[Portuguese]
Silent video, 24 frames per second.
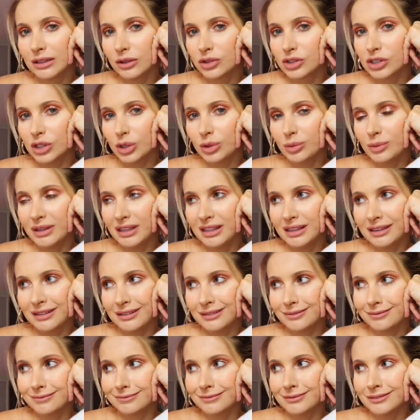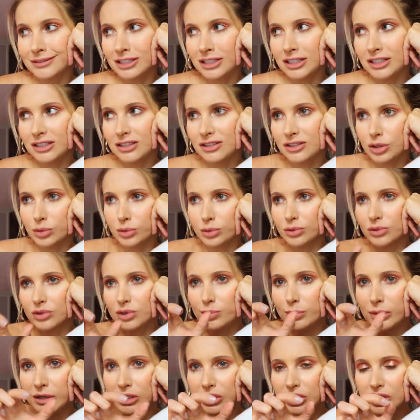não tinha comida. Tinha tipo
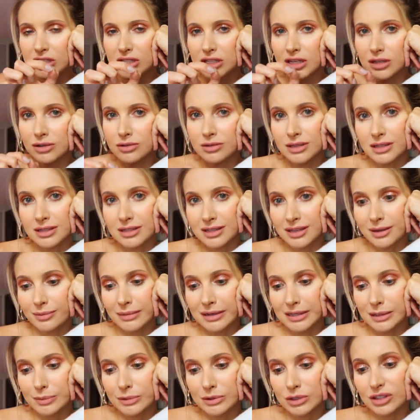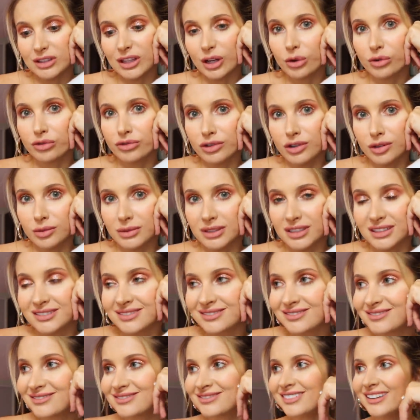uns petisquinhos assim, mas a pessoa tá com fome.
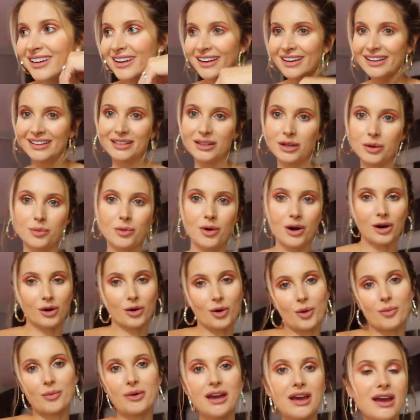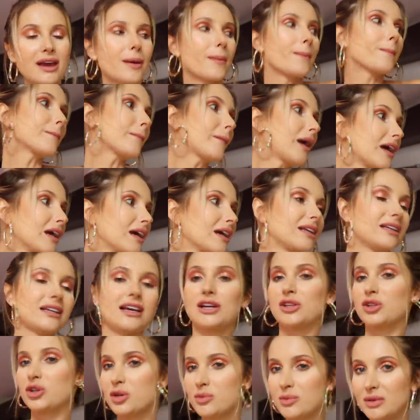Então bora comer e
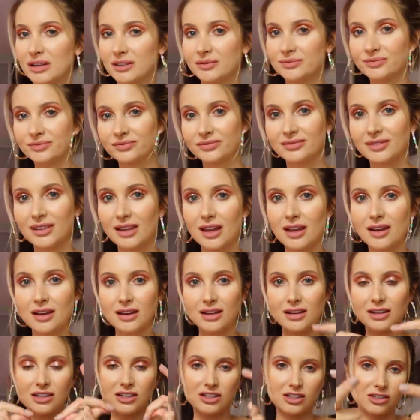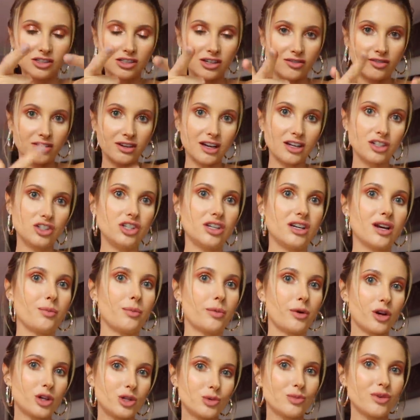aí dormir. Já fica a dica,
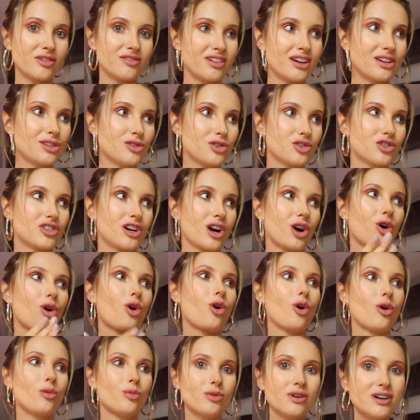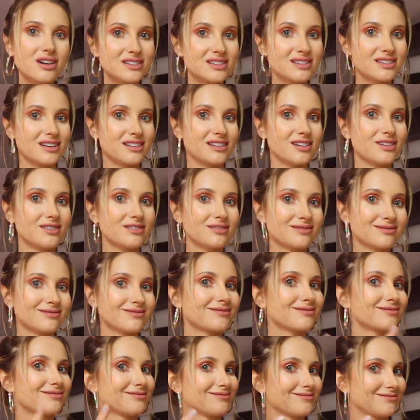próximo evento eu já como antes, entendeu?
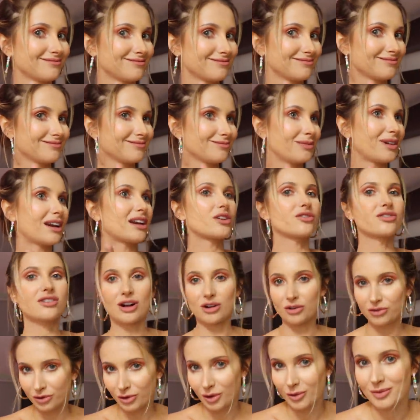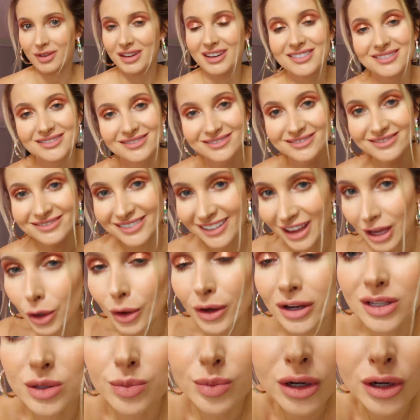Pra não ficar com fome. É nóis,